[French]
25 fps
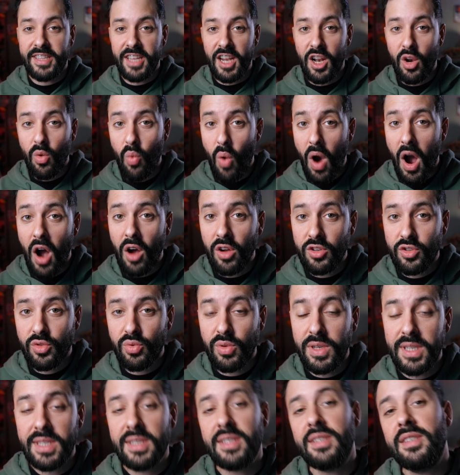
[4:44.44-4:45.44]
Il y a des lois en
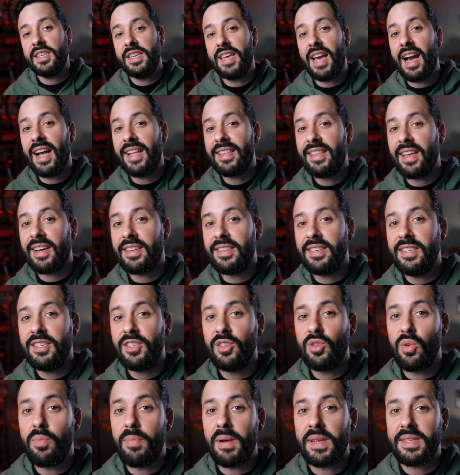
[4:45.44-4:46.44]
Suisse qui
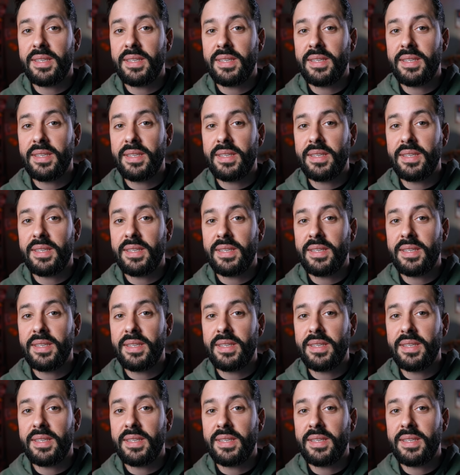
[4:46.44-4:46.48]
interdisent de